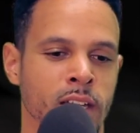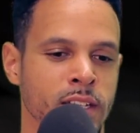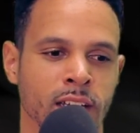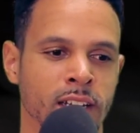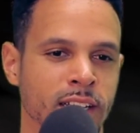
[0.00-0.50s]
Ich
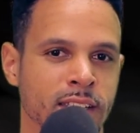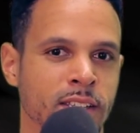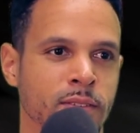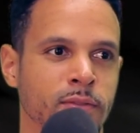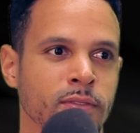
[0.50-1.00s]
denke, das
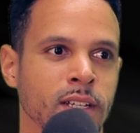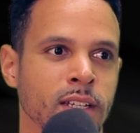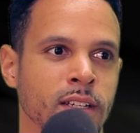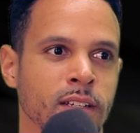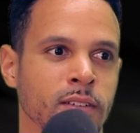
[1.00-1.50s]
ist, äh,
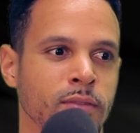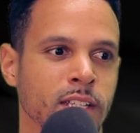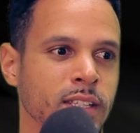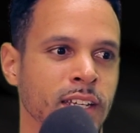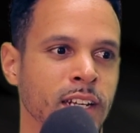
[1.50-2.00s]

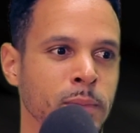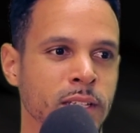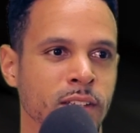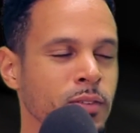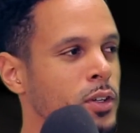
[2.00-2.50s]
was jeder
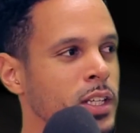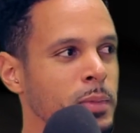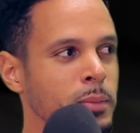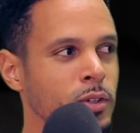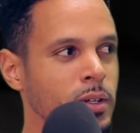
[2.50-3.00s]
Mensch sich von
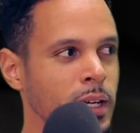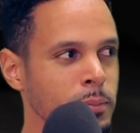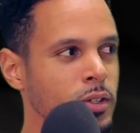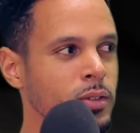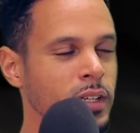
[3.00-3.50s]
ihm
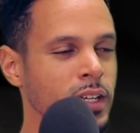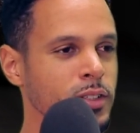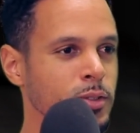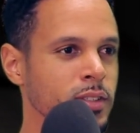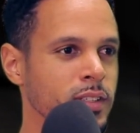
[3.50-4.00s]
angucken
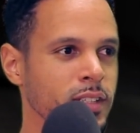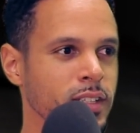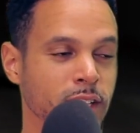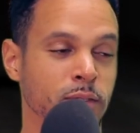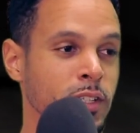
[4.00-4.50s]
kann und
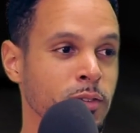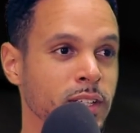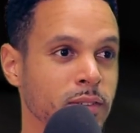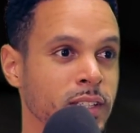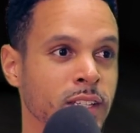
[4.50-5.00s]
das wäre
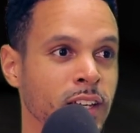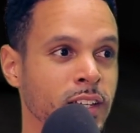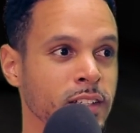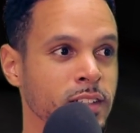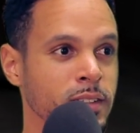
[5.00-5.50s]
sowas, was ich
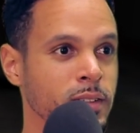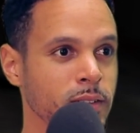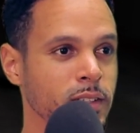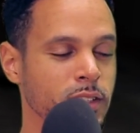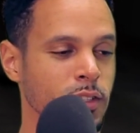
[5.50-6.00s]
gerne
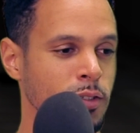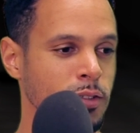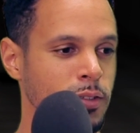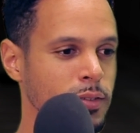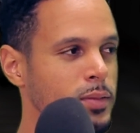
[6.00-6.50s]

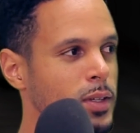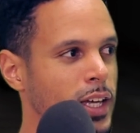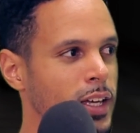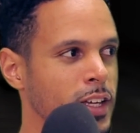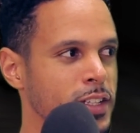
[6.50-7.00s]
so
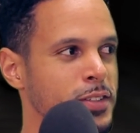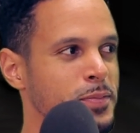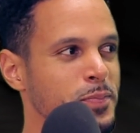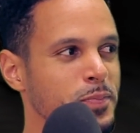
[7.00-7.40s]
hätte.